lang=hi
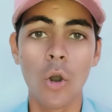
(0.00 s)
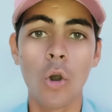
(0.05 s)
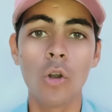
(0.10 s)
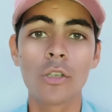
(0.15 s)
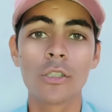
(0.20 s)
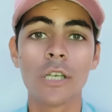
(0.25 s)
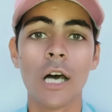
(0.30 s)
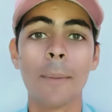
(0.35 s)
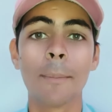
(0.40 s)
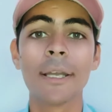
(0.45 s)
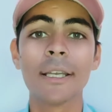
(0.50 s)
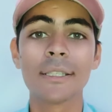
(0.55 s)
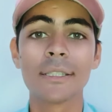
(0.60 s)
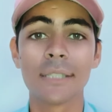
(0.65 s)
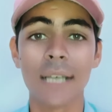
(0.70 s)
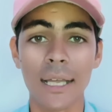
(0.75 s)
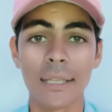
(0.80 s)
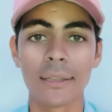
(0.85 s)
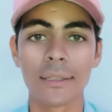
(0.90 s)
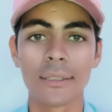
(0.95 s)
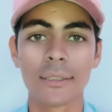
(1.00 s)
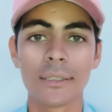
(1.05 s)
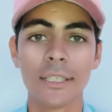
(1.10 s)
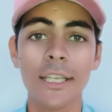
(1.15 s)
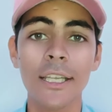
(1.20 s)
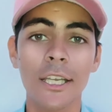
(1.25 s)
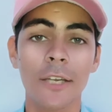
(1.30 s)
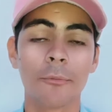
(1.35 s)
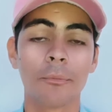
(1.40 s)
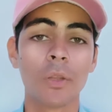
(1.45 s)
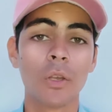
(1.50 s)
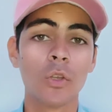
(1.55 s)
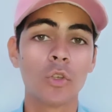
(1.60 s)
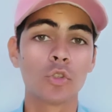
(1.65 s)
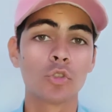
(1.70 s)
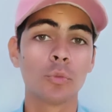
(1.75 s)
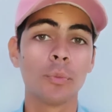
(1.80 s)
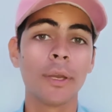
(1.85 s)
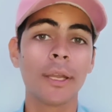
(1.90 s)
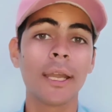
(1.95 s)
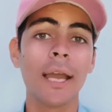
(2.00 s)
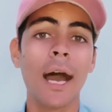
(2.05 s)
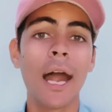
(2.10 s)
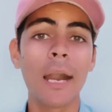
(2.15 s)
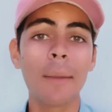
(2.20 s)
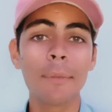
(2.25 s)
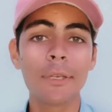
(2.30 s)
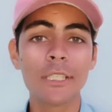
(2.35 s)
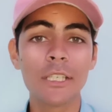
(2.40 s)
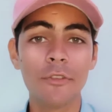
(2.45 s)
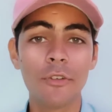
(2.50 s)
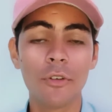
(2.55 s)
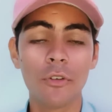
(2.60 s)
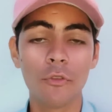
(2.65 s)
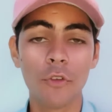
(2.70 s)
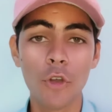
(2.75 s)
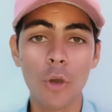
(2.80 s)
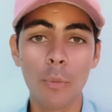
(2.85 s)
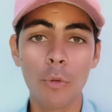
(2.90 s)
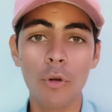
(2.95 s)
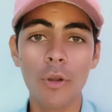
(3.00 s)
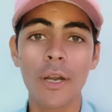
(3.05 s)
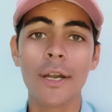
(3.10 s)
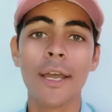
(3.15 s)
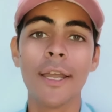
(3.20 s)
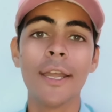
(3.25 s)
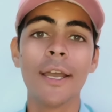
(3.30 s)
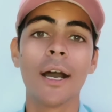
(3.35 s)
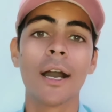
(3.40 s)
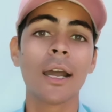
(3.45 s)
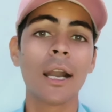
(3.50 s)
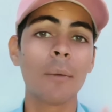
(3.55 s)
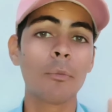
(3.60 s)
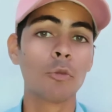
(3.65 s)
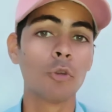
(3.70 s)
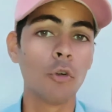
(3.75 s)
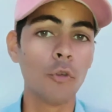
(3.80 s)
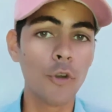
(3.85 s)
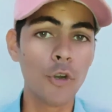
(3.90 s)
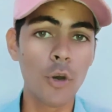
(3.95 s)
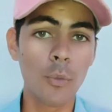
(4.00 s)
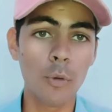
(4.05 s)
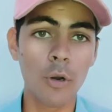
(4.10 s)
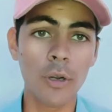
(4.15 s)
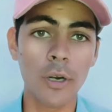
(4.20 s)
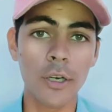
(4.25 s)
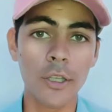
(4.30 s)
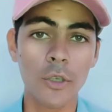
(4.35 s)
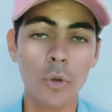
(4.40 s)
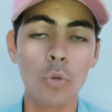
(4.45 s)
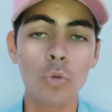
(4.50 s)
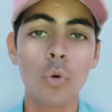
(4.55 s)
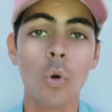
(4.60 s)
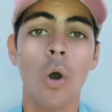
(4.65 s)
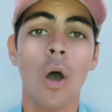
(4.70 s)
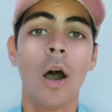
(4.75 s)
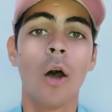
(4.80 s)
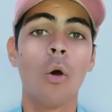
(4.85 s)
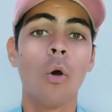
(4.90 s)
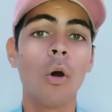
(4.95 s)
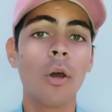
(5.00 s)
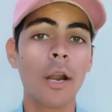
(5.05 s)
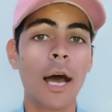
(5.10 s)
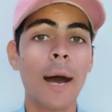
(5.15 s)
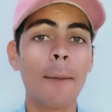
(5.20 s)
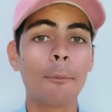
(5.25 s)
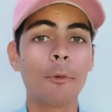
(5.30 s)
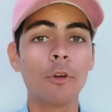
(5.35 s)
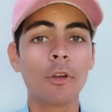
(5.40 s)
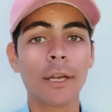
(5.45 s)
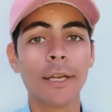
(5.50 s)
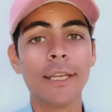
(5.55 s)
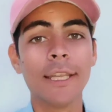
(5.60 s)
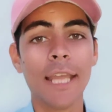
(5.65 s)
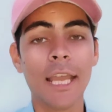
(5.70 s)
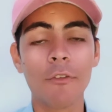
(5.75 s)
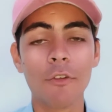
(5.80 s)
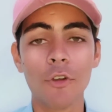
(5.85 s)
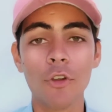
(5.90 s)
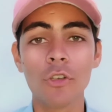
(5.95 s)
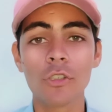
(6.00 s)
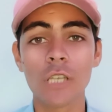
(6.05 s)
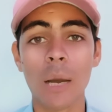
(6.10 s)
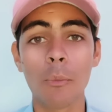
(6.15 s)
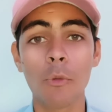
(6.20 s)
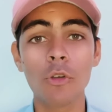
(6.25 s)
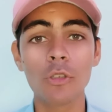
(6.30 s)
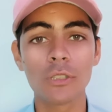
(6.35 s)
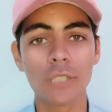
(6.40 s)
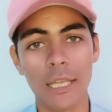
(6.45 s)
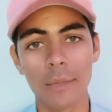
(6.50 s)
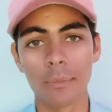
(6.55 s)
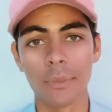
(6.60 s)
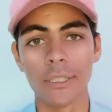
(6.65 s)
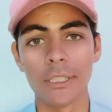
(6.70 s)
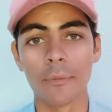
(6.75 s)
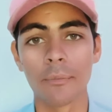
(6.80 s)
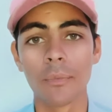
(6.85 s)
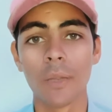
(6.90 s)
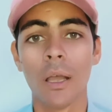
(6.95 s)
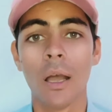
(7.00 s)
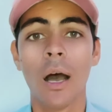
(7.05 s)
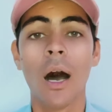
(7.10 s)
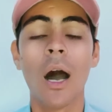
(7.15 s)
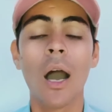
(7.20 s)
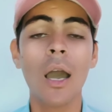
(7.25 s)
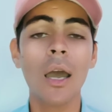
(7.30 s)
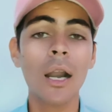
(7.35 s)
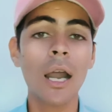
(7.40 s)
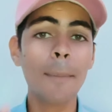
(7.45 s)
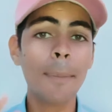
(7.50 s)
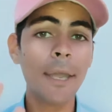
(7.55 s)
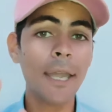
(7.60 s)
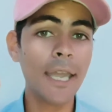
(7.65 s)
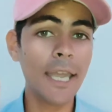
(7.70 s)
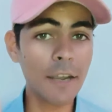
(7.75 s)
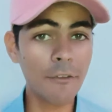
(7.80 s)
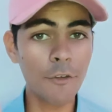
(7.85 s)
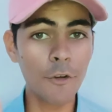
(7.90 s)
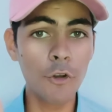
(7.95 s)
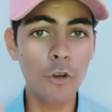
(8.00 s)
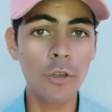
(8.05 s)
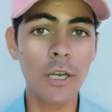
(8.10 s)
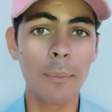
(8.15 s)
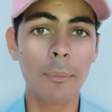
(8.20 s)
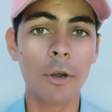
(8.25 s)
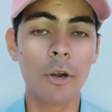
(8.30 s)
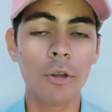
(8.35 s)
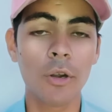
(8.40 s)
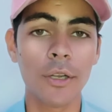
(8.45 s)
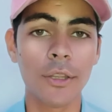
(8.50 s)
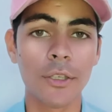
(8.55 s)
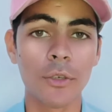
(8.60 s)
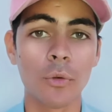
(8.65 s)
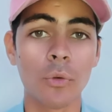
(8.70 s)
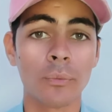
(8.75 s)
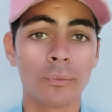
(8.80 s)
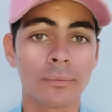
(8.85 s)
और शाम के सात ठीक है सुबह के आठ बजे वीडियो अपलोड करना है अगर आप दो वीडियो अपलोड करते हो तो और आपको करनी है एक वीडियो शाम को सात बजे अगर आप एक वीडियो ही अपलोड करते हो